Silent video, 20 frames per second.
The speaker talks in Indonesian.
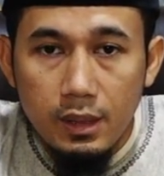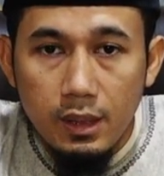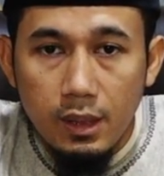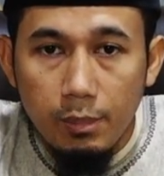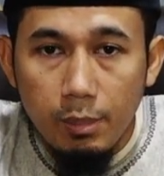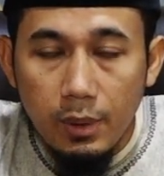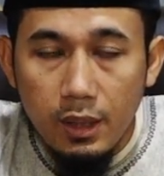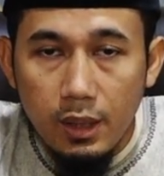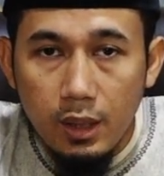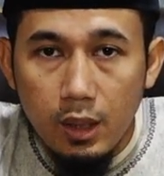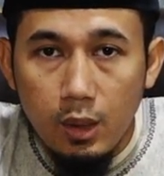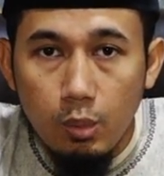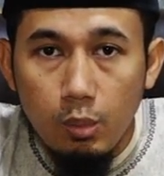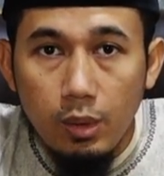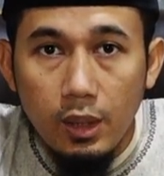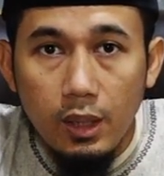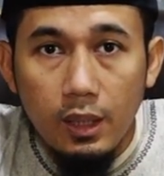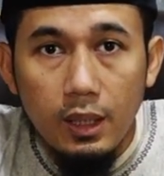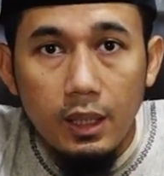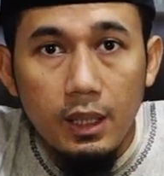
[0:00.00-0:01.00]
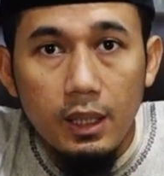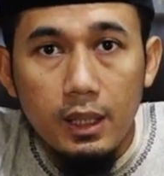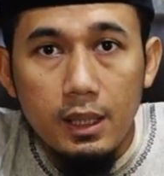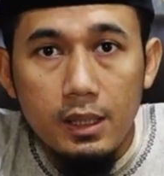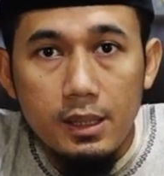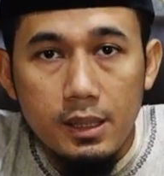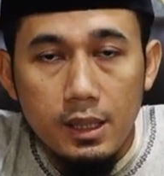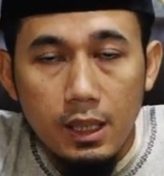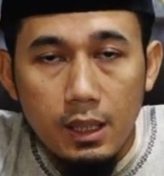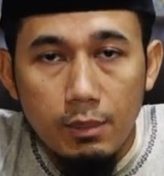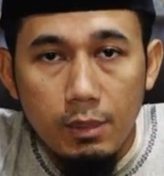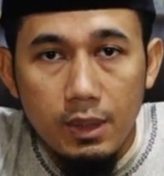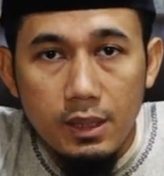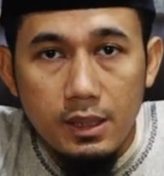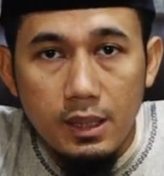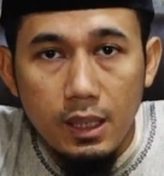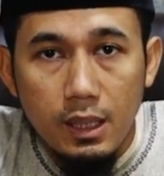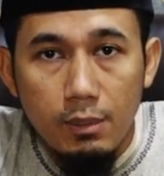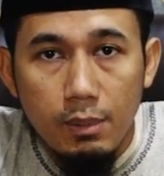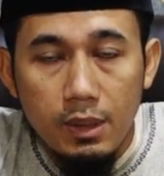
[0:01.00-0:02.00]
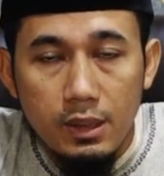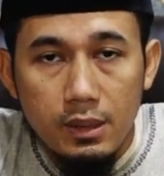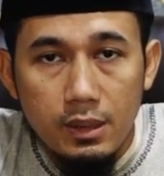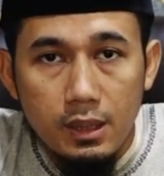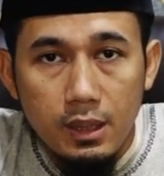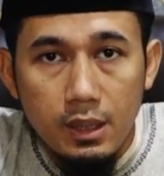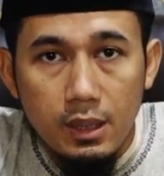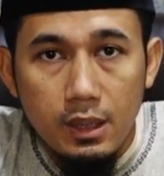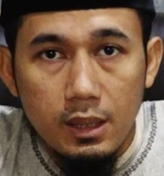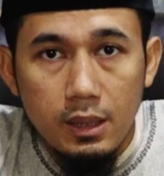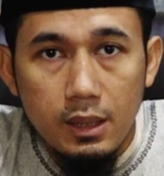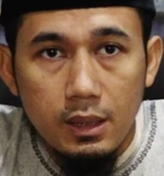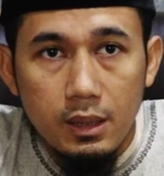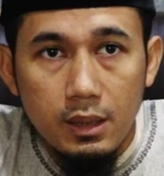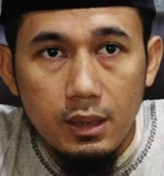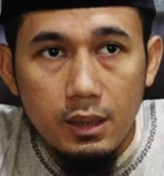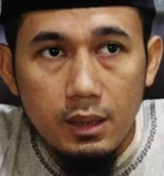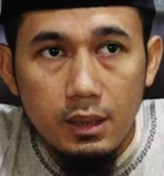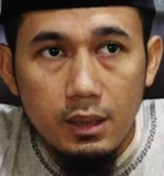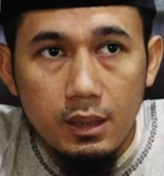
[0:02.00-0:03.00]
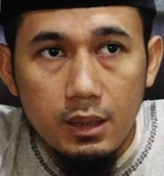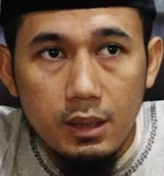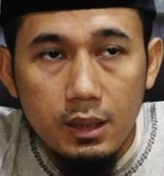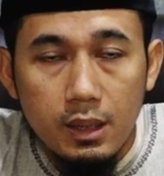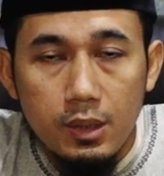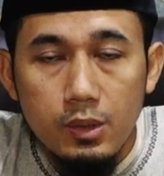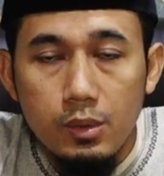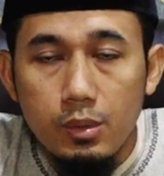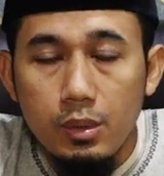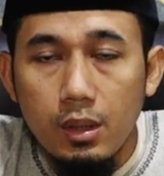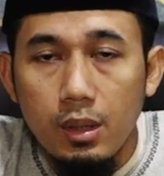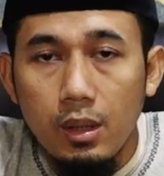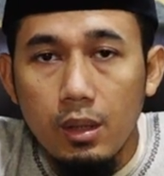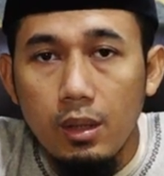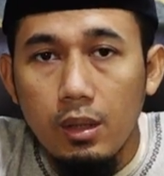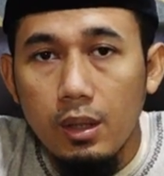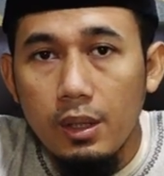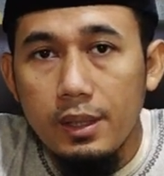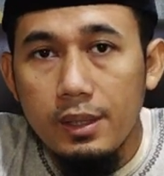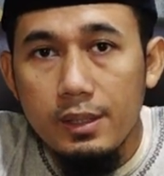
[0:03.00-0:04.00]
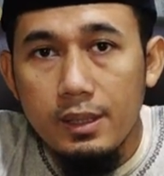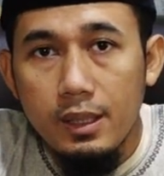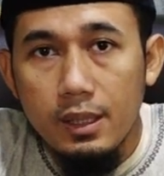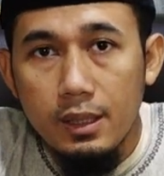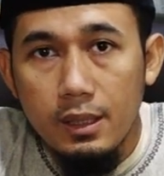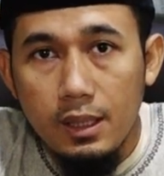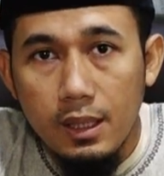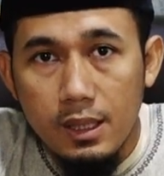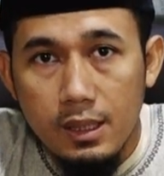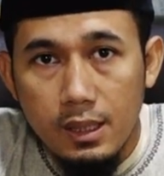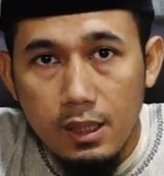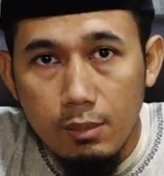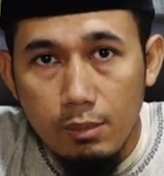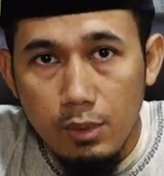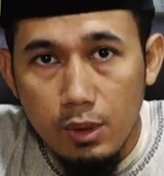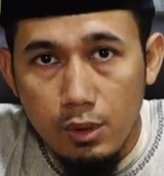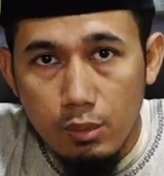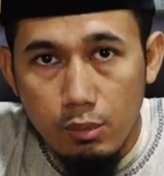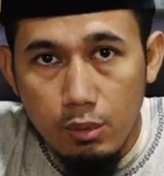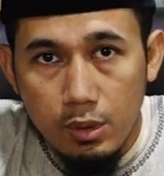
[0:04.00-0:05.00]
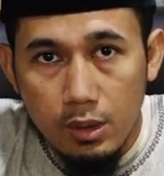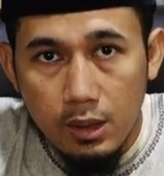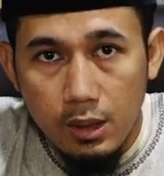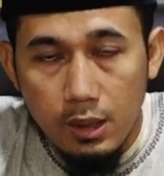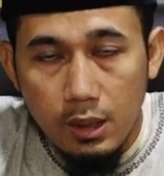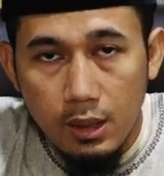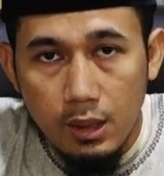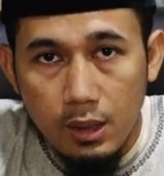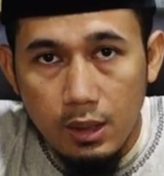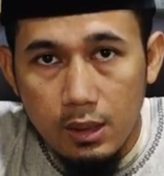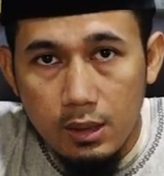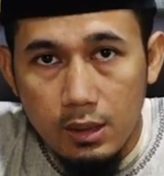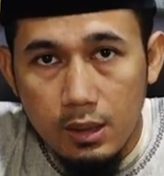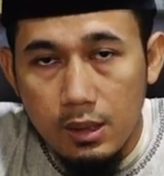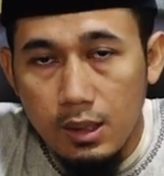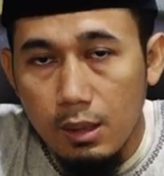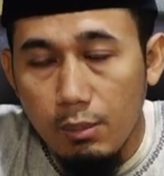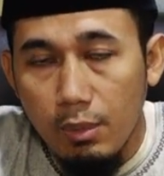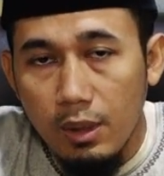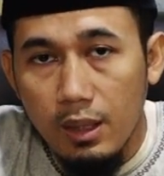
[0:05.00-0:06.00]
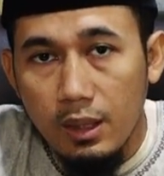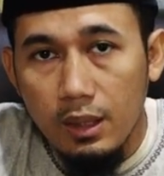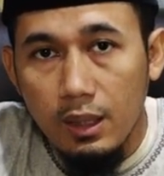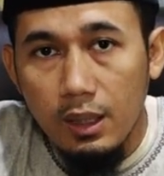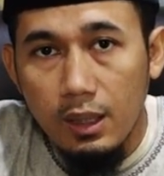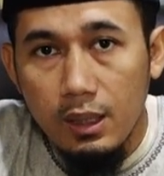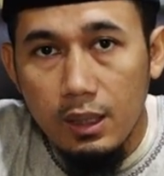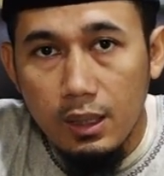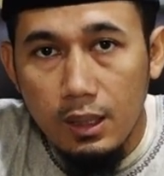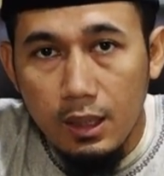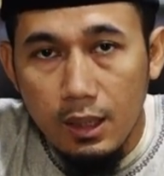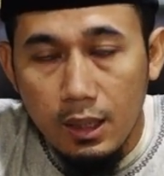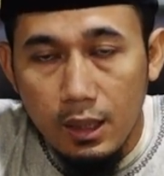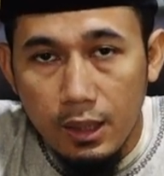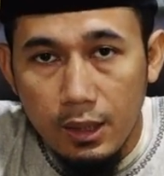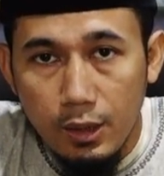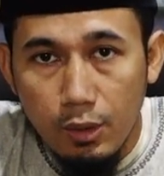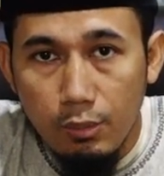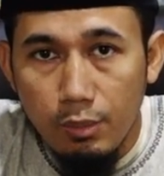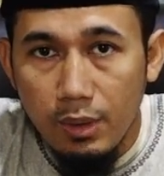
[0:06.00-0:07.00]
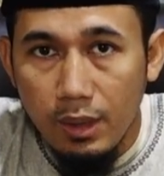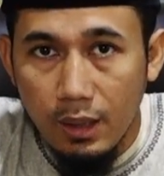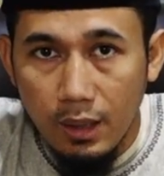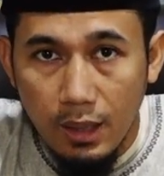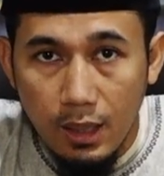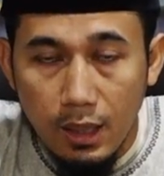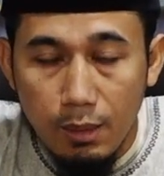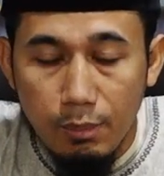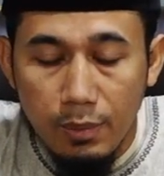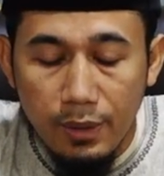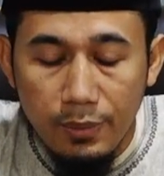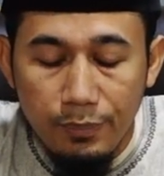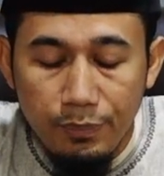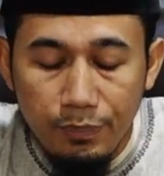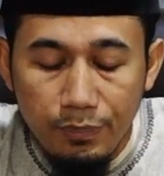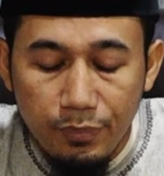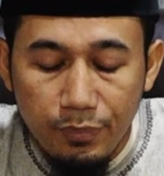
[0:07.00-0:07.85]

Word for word: kepada keluarga dan sahabat-sahabatnya dan juga orang-orang yang senantiasa mengikuti jejak mereka hingga yaumil qiyamah.